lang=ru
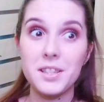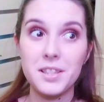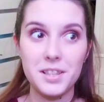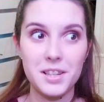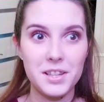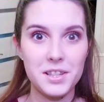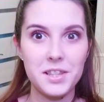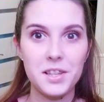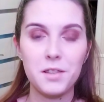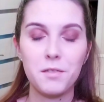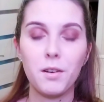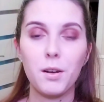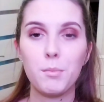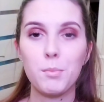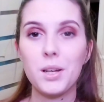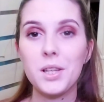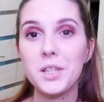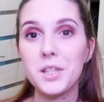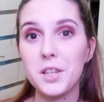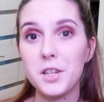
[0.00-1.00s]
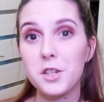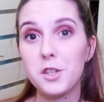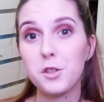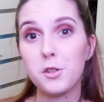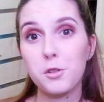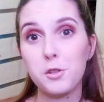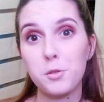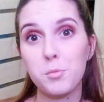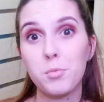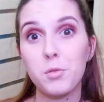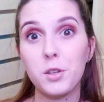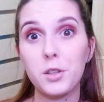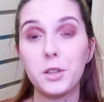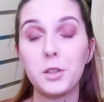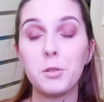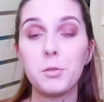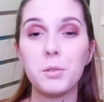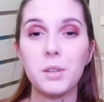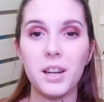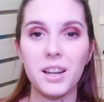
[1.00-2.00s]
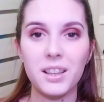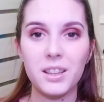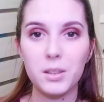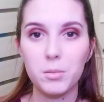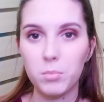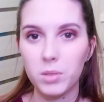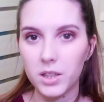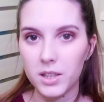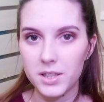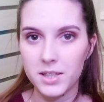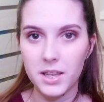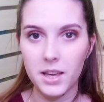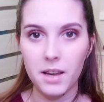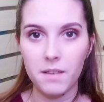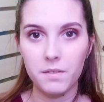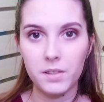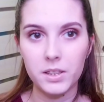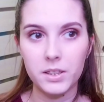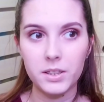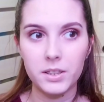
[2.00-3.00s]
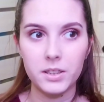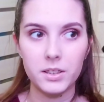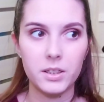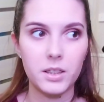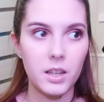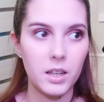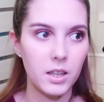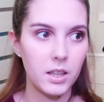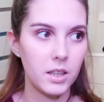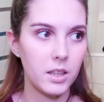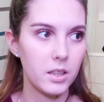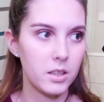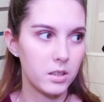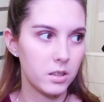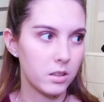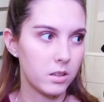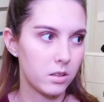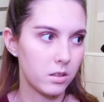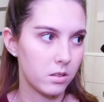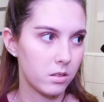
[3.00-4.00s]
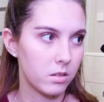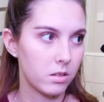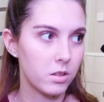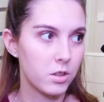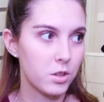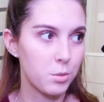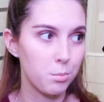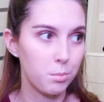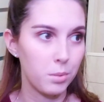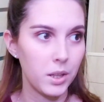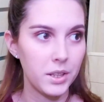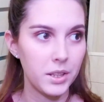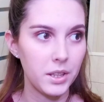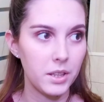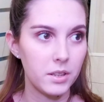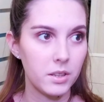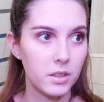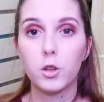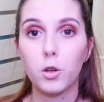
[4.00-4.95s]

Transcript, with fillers: интересная информация, что сборная Украины была заявлена на этот э, чемпионат.